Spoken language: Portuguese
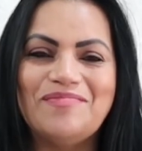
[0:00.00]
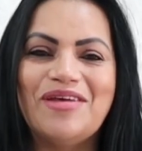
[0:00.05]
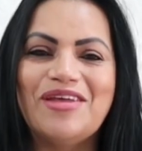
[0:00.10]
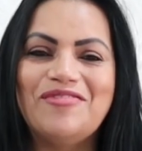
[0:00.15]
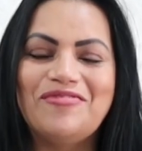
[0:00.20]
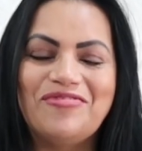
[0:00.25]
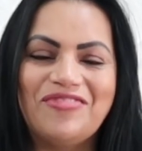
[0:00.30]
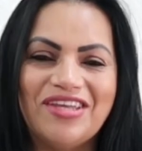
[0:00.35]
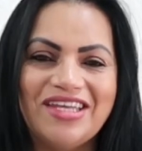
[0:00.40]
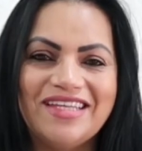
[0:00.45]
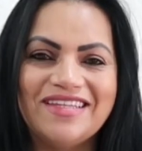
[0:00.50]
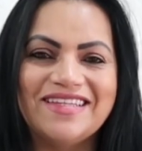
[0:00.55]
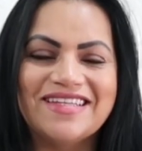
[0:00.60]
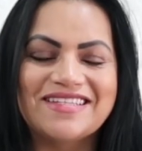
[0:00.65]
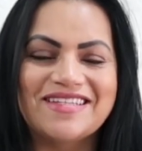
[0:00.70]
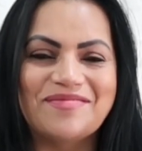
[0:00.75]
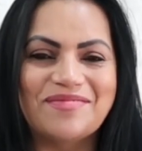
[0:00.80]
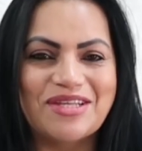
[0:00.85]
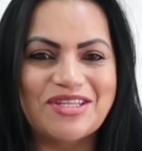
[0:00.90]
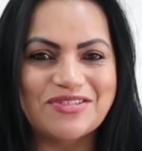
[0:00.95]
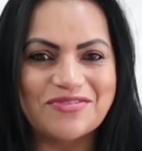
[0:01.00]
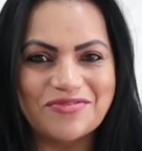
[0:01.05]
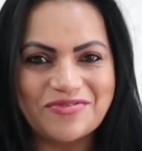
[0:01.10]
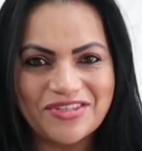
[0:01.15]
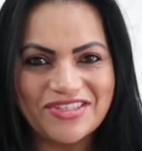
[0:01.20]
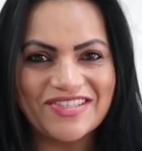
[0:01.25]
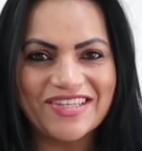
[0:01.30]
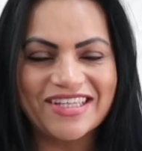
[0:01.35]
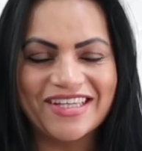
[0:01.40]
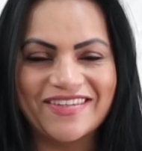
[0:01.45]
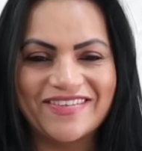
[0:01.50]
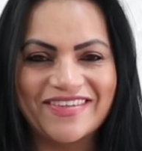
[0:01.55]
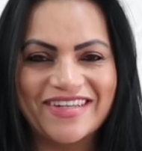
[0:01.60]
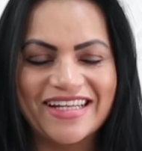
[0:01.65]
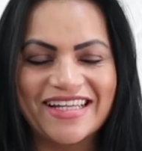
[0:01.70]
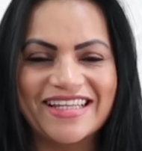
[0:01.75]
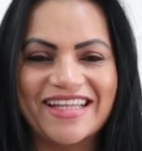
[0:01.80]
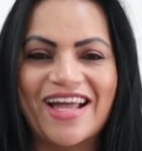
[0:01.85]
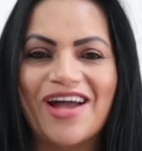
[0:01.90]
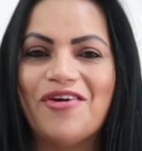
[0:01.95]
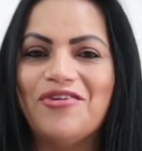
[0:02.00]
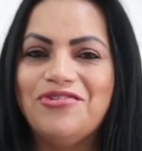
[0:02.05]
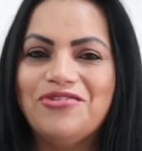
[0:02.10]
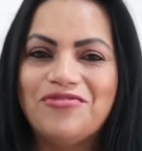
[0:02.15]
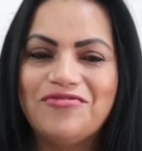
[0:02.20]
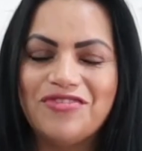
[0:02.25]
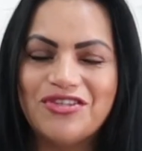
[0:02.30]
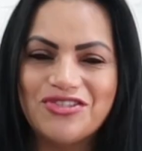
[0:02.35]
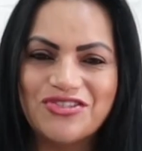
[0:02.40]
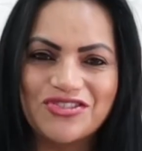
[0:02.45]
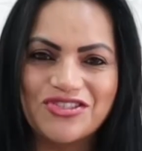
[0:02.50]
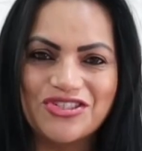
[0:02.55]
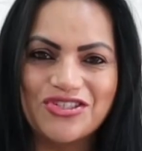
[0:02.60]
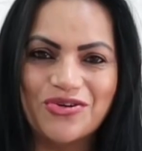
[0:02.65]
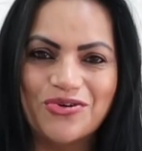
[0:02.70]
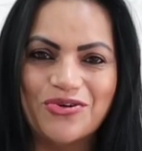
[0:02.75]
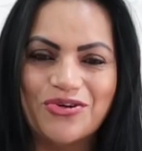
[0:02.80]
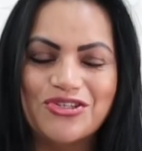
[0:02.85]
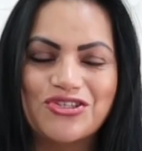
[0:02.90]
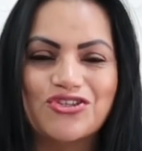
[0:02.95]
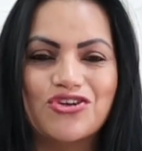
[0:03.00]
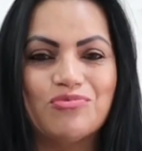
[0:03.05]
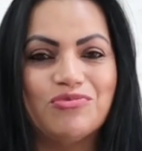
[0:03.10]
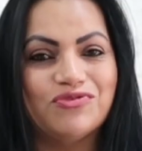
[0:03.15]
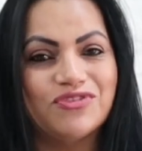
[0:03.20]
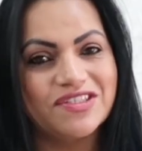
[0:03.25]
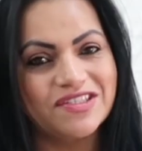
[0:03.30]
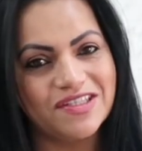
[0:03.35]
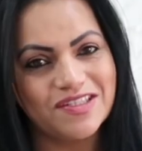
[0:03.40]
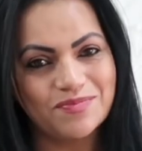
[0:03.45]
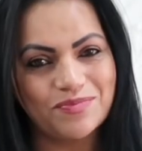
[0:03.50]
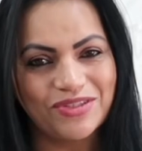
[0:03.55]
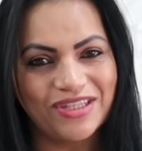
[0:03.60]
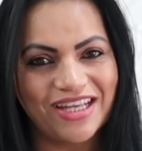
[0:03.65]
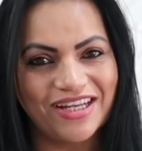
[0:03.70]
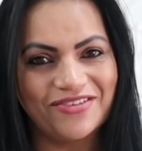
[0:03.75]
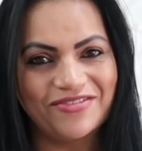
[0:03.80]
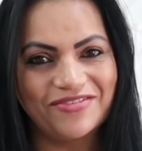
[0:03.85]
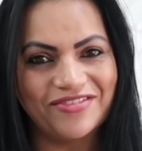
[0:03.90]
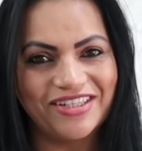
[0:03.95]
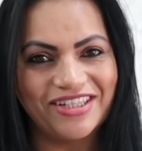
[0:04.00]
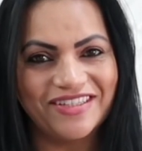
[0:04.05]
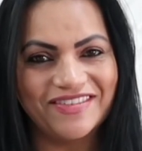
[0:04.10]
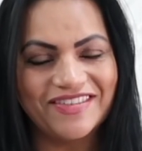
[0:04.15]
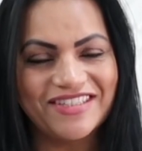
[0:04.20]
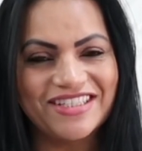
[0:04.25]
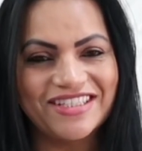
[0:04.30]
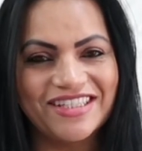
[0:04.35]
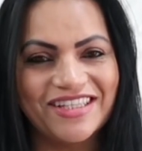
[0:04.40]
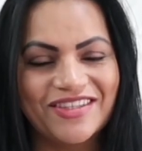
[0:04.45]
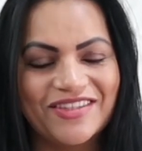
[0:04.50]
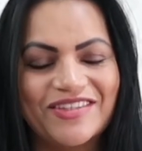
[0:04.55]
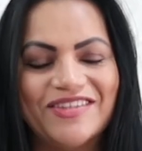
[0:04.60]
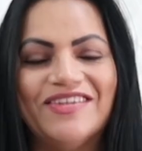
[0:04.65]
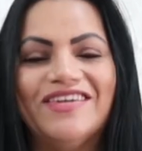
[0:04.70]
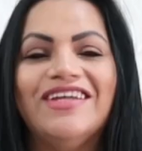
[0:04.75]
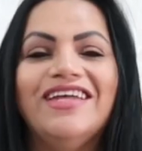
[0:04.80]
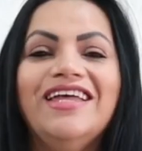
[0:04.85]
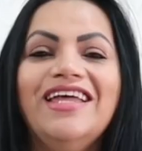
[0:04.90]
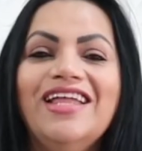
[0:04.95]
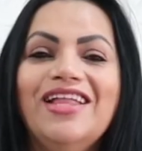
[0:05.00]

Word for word: Bem-vindas a mais um vídeo aqui no canal e o vídeo de hoje, como vocês puderam ver no título,